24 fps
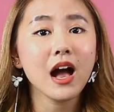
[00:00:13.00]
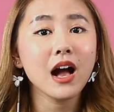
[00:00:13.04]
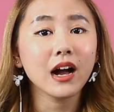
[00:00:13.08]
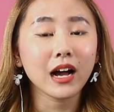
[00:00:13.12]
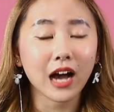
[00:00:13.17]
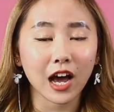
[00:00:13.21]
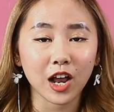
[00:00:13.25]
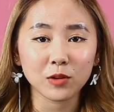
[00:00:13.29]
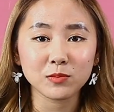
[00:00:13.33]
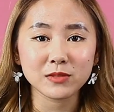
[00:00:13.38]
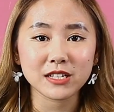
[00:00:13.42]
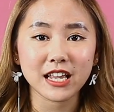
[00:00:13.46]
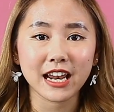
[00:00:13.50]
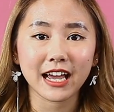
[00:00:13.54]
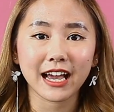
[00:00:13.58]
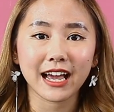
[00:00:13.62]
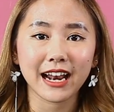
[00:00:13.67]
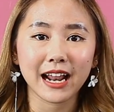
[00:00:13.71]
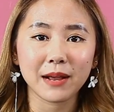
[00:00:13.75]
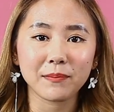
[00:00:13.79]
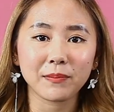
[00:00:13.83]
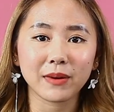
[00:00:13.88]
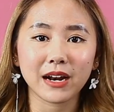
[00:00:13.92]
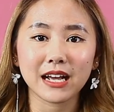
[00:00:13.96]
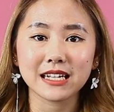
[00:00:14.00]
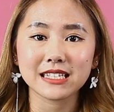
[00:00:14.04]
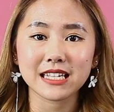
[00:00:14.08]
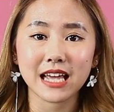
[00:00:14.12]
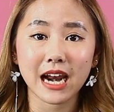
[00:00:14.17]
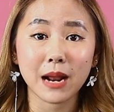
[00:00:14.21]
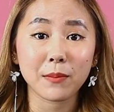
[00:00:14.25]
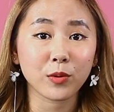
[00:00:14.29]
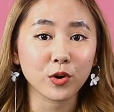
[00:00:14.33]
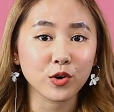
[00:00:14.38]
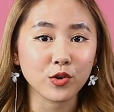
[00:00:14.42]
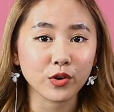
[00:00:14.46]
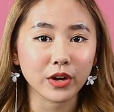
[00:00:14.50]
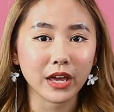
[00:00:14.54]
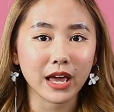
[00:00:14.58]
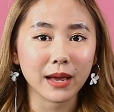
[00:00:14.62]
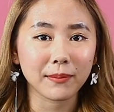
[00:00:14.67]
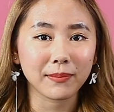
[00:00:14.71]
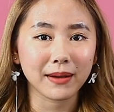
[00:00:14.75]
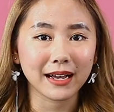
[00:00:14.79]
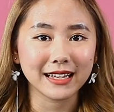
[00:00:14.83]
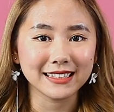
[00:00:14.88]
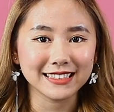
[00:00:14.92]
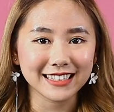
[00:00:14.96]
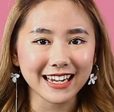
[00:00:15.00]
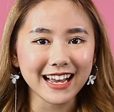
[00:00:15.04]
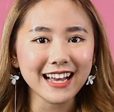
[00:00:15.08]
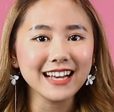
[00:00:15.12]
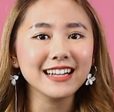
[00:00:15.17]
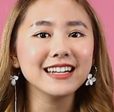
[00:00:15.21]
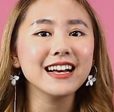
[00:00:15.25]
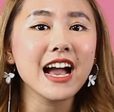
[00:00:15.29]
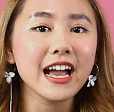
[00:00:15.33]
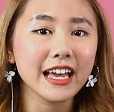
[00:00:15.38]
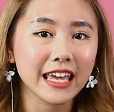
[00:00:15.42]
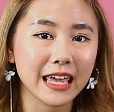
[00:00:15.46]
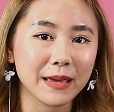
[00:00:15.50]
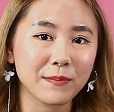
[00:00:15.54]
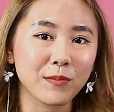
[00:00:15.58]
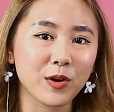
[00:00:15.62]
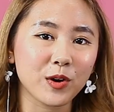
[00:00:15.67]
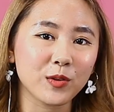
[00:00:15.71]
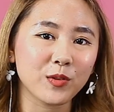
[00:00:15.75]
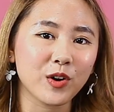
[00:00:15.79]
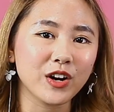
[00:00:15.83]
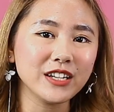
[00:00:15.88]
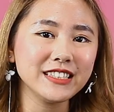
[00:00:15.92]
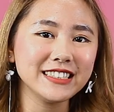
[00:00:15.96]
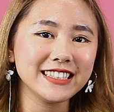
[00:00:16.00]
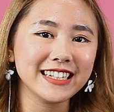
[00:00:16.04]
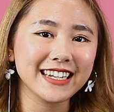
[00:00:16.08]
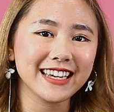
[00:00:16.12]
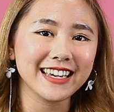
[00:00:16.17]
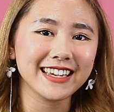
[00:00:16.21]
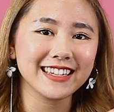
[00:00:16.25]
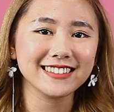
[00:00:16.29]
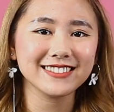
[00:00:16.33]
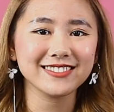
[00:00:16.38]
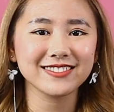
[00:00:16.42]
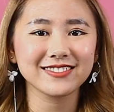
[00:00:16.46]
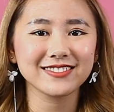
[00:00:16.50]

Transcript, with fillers: Kalau misalnya kalian penasaran produknya apa aja, keep on watching.